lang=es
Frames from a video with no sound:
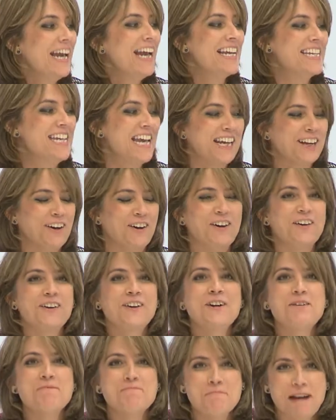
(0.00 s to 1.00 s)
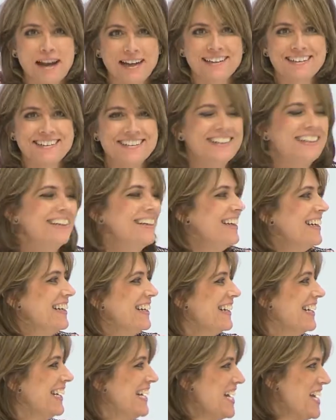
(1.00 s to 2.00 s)
es el Hong Kong Bank.
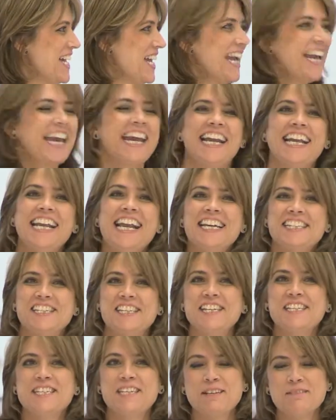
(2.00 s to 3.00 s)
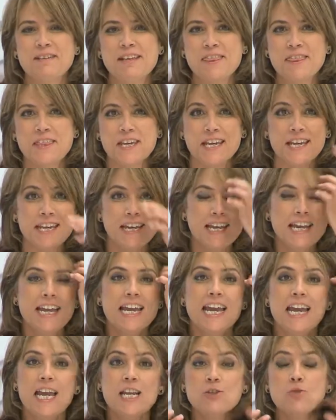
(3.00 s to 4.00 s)
El HSBC
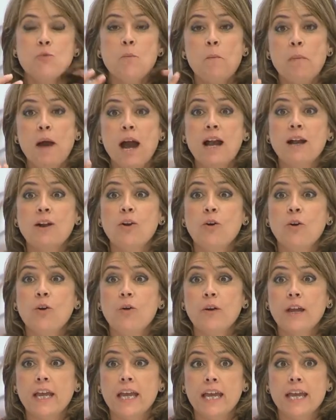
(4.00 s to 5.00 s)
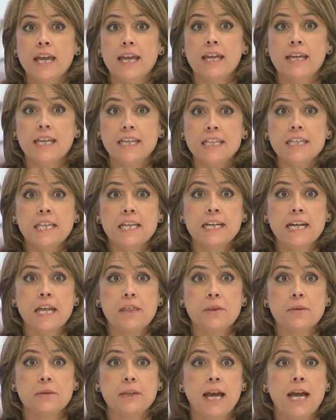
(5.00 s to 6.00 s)
es un banco eh,
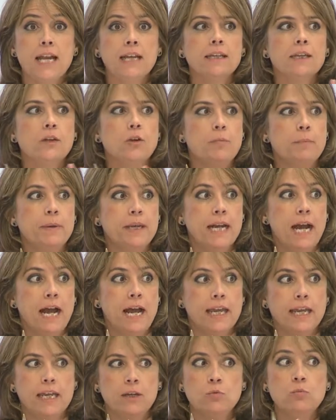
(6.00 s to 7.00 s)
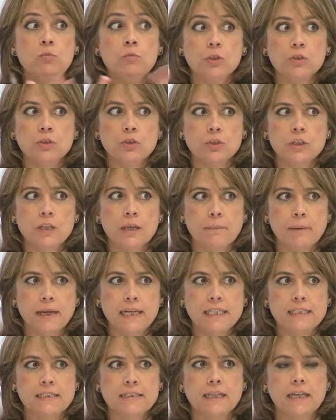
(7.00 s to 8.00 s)
internacional que opera en un montón de
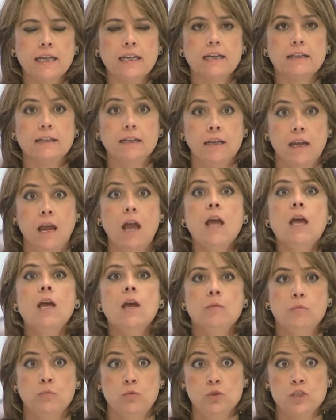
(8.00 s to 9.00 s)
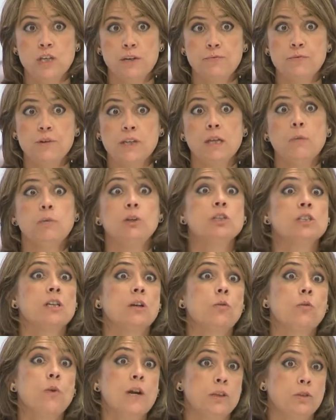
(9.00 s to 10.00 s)
países, que tiene mucha fuerza, bueno, es
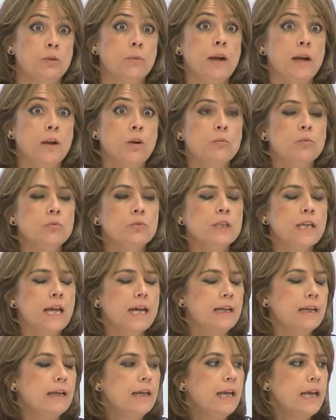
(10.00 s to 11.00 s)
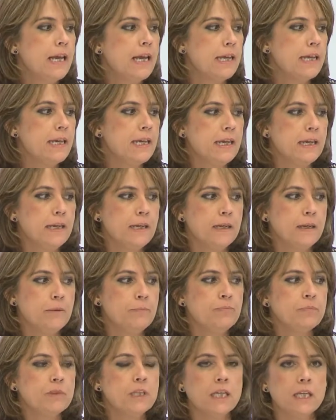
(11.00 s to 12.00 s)
el cuarto banco mundial
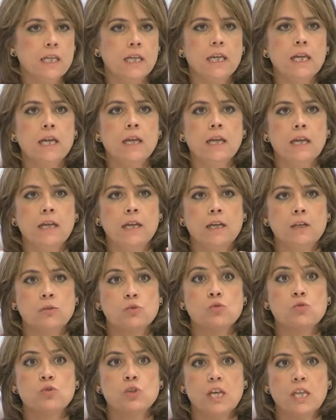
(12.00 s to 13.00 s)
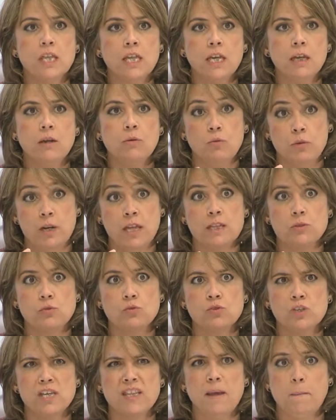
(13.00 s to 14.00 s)
y tiene eh, su sede, una de
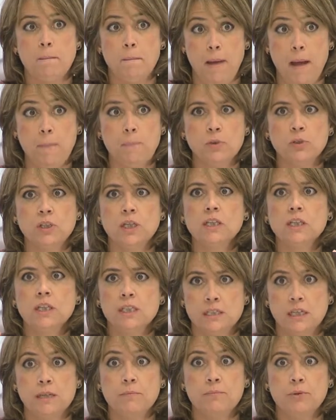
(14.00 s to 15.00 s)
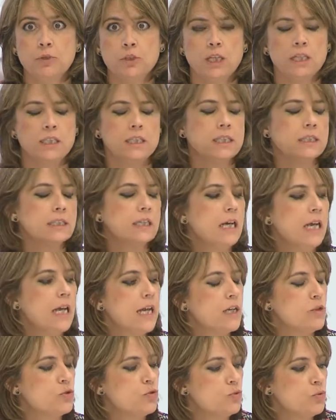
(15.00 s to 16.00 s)
sus sedes más potentes e importantes
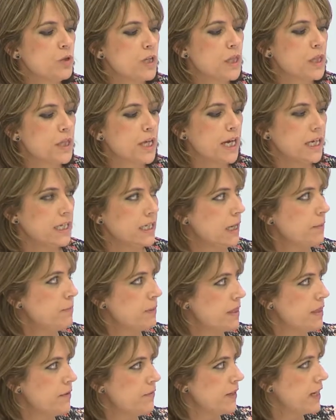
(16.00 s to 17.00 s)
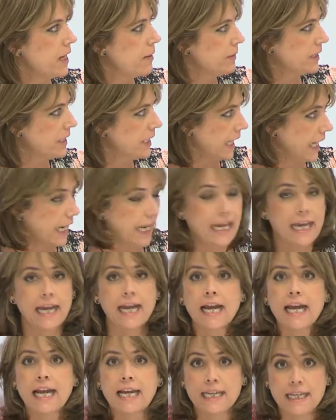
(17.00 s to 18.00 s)
en Suiza y específicamente
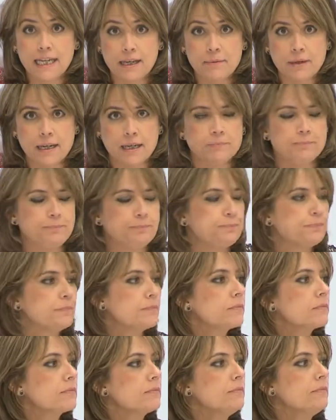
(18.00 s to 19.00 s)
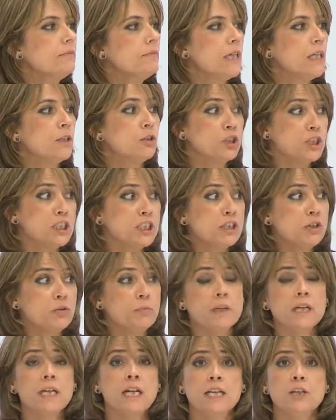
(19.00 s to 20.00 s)
en Ginebra. Entonces este
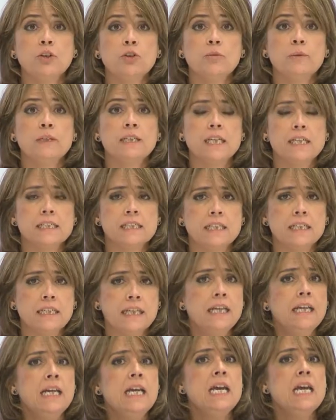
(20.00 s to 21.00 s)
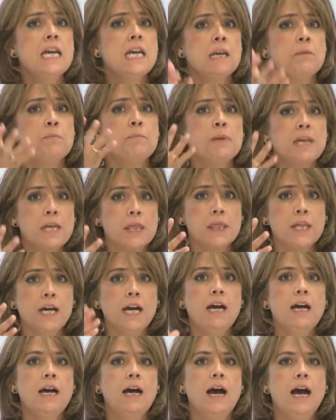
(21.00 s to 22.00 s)
hombre en el año 97
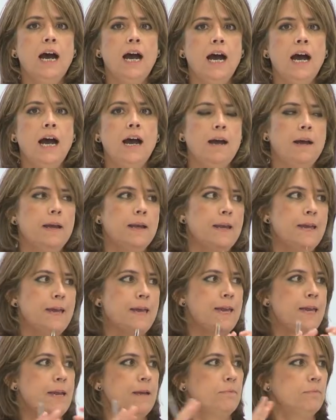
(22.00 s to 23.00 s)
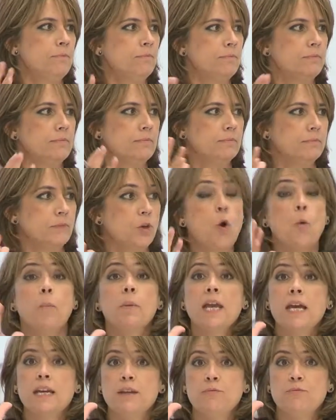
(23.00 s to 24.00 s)
empieza a eh,
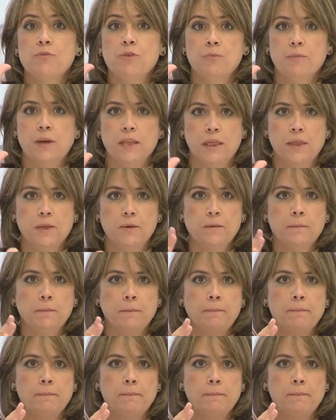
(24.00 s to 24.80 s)
copiar información